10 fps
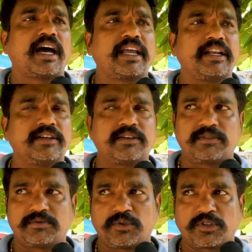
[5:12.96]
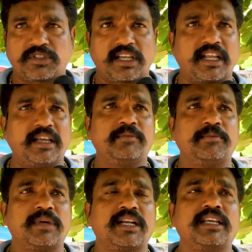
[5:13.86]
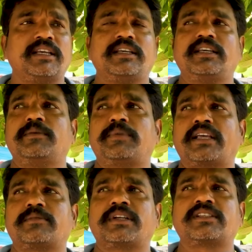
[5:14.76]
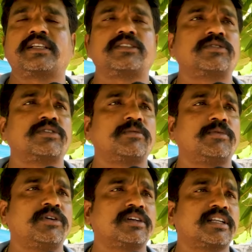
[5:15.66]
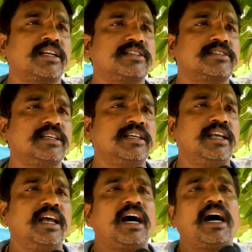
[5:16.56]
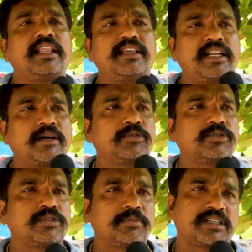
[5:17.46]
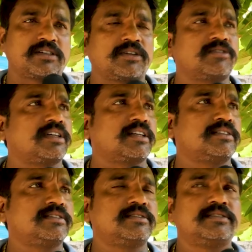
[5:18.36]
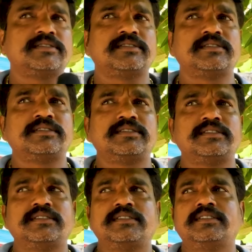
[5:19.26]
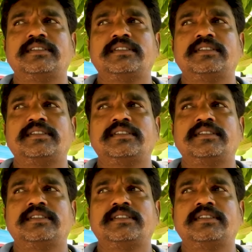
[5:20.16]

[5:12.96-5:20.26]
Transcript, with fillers: ఆయన వస్తేనే మళ్ళీ ఈ పేద ప్రజలందరూ కూడా బాగుంటారు అనేసి అదే నమ్మకంతో ప్రజలు కూడా ఉన్నారు సంక్షేమమే